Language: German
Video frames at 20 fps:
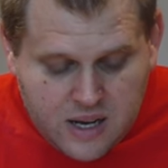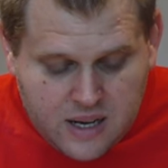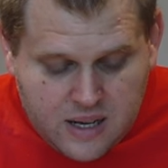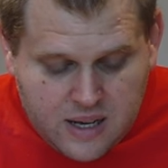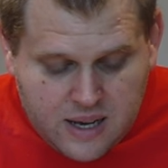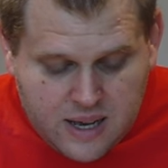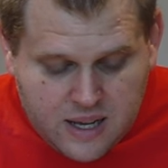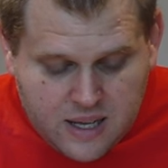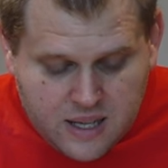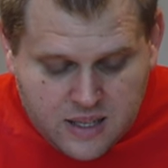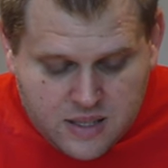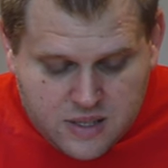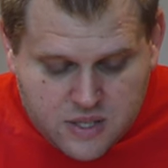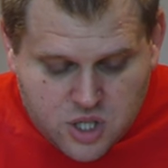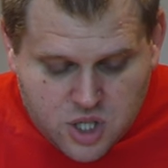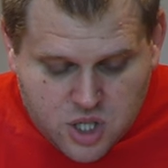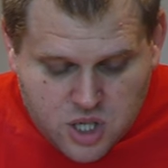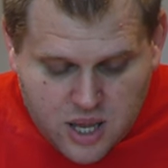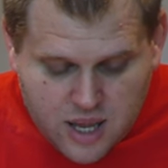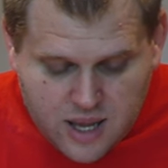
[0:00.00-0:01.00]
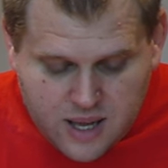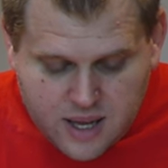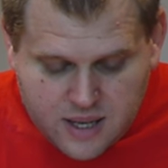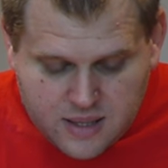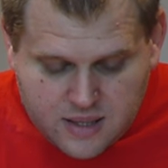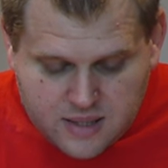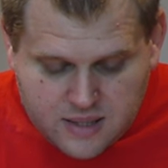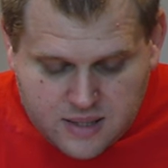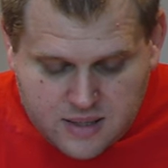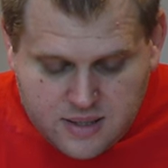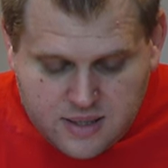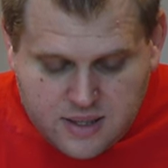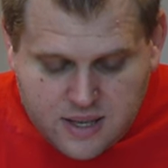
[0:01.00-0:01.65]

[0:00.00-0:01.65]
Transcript: Lakritz steigert die